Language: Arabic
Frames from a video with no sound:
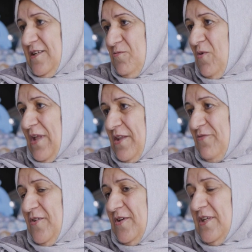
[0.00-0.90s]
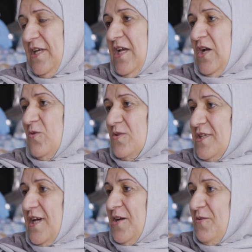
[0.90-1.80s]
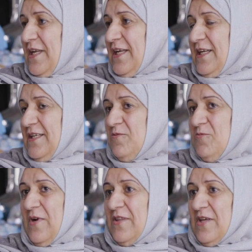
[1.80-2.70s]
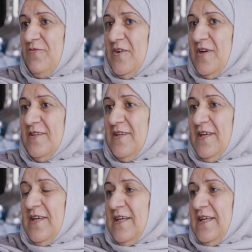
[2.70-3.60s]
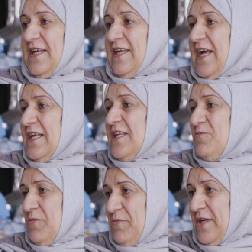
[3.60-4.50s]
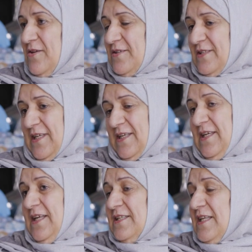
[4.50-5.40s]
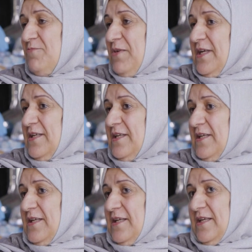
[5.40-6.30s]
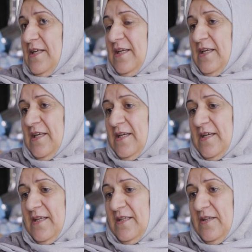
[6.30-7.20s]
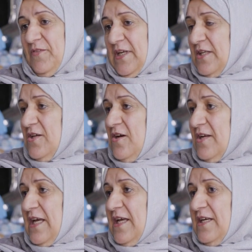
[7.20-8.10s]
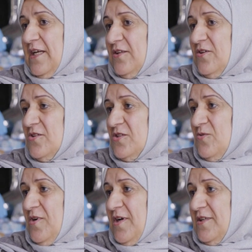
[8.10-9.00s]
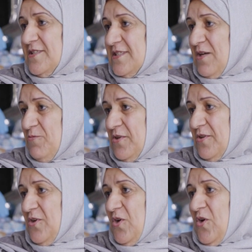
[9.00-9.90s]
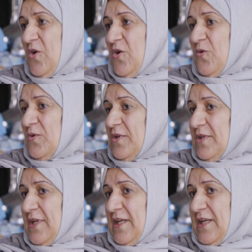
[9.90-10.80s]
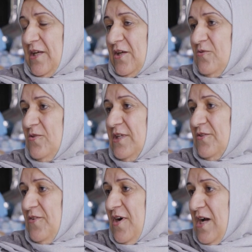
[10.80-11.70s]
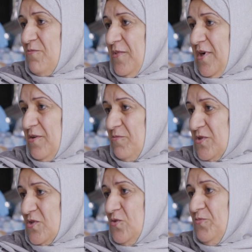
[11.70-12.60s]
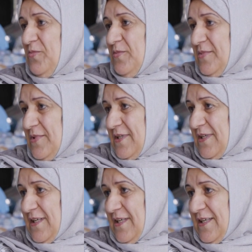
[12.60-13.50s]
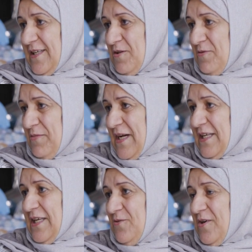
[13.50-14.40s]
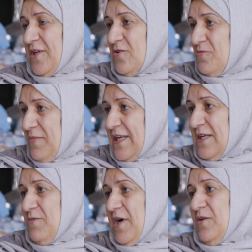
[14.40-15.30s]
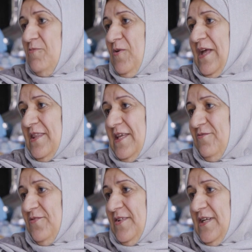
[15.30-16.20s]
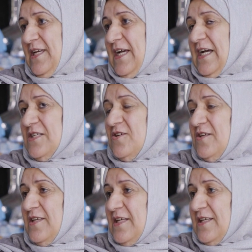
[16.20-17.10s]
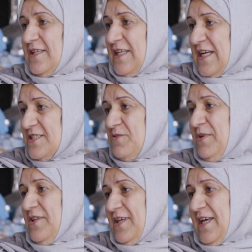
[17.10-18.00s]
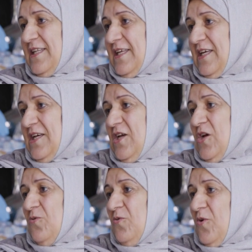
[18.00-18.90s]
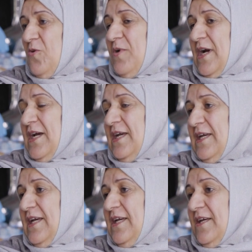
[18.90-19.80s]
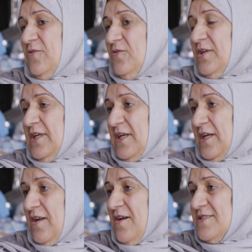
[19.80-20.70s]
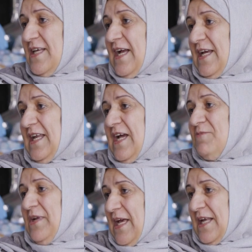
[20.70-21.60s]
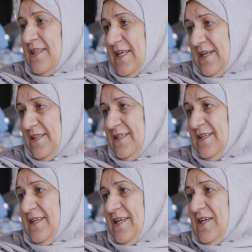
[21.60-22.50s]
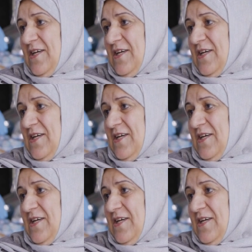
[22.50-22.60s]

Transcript: الموظفات اي نعم وصاروا الحين الموظفات يعني اكثر من بناتي اي نعم طبعا آه، في الاداره يحتاج الواحد الصبر اي نعم ويكون يتفاهم مع باسلوب آه، مرن وهذا يكون مرن مع الموظف نعم عشان تكسبين ثقته صحيح وهو يكون اخلاصه حق العمل اكثر نعم